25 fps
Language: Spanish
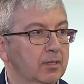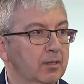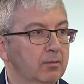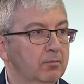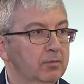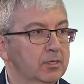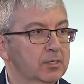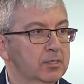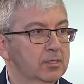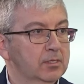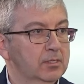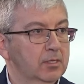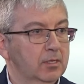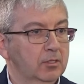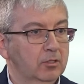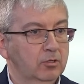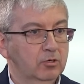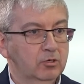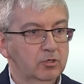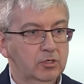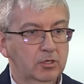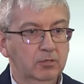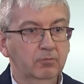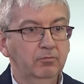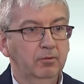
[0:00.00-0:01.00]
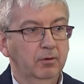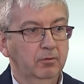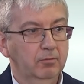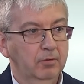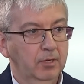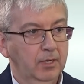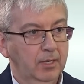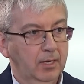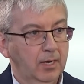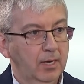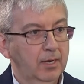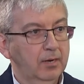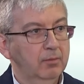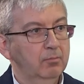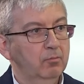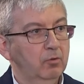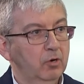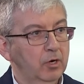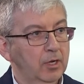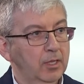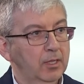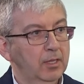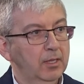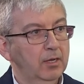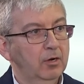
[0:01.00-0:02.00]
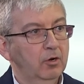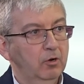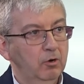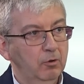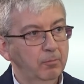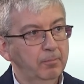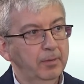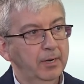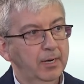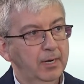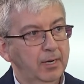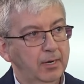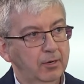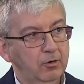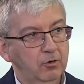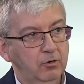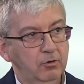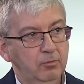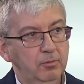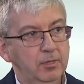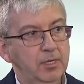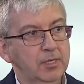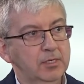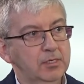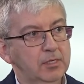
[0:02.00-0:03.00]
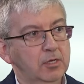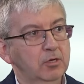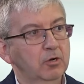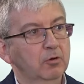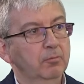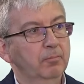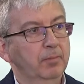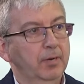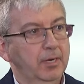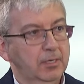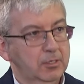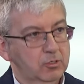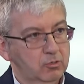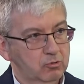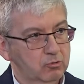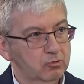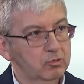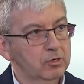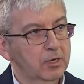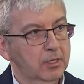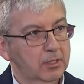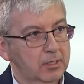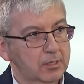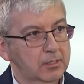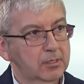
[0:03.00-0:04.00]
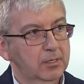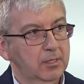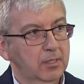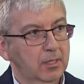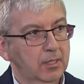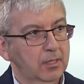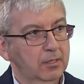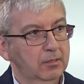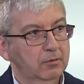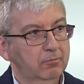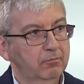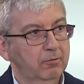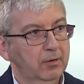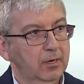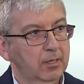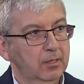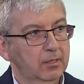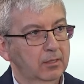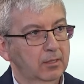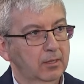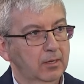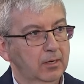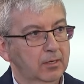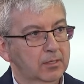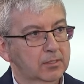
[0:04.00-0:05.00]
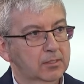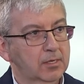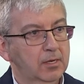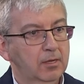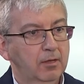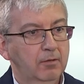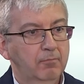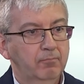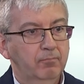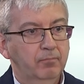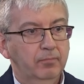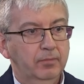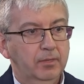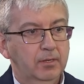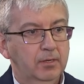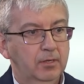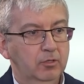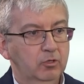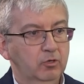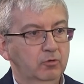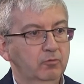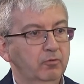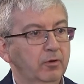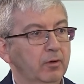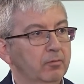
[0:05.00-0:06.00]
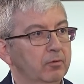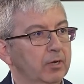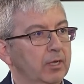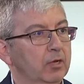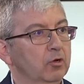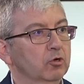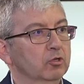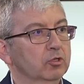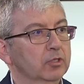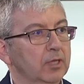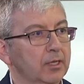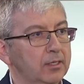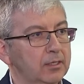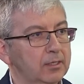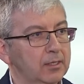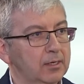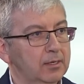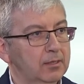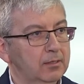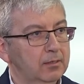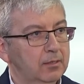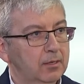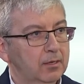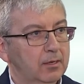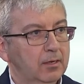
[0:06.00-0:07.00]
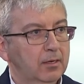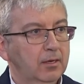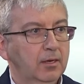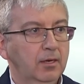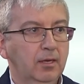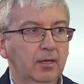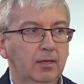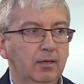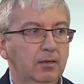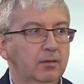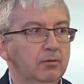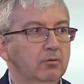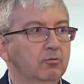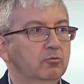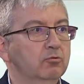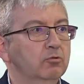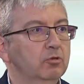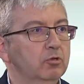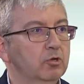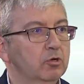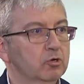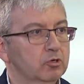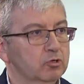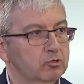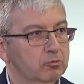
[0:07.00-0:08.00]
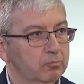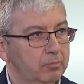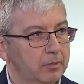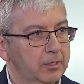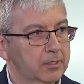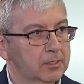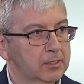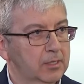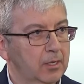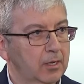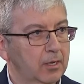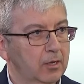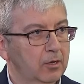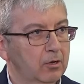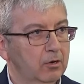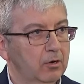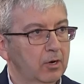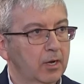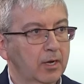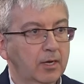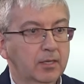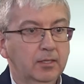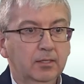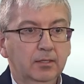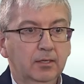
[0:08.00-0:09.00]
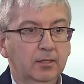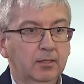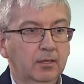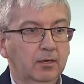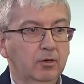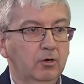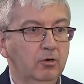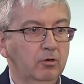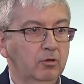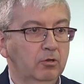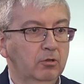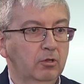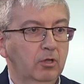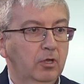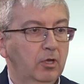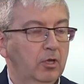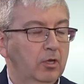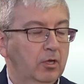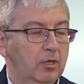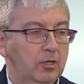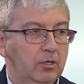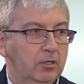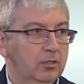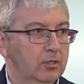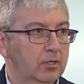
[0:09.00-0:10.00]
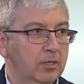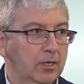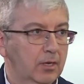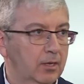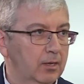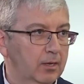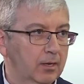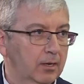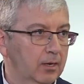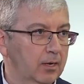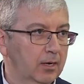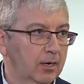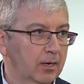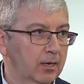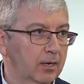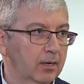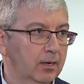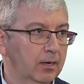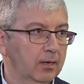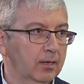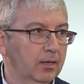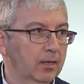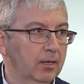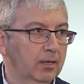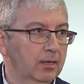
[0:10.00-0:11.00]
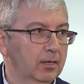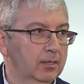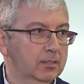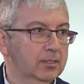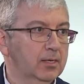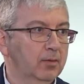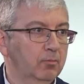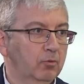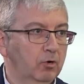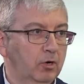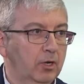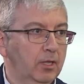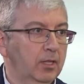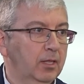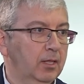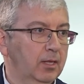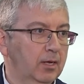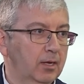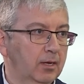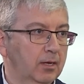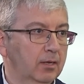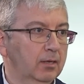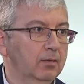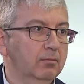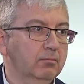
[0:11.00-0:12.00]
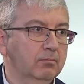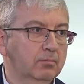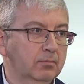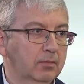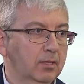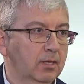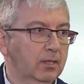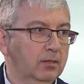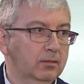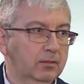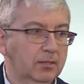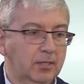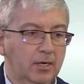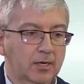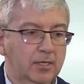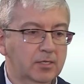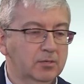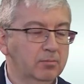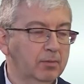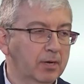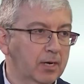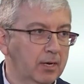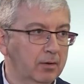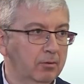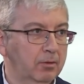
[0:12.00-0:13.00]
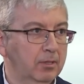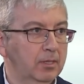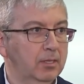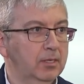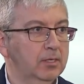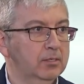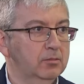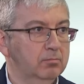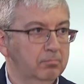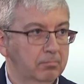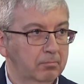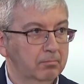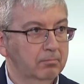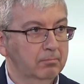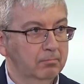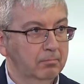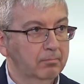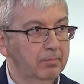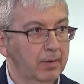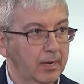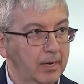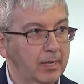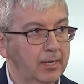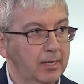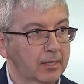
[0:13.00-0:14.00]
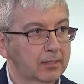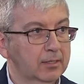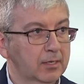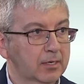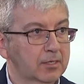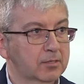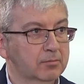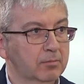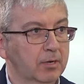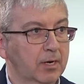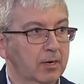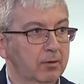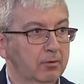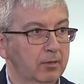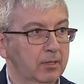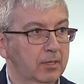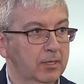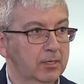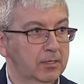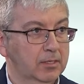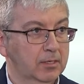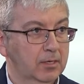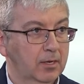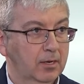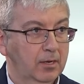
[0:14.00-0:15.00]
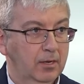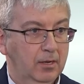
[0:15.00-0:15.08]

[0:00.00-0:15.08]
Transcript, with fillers: de 1600 es fabricar moneda no para la economía, sino para sus necesidades financieras. Y entonces fabricó tanta que hundió su prestigio. La gente dejó de creer que esa moneda de tres maravedís valía tres maravedís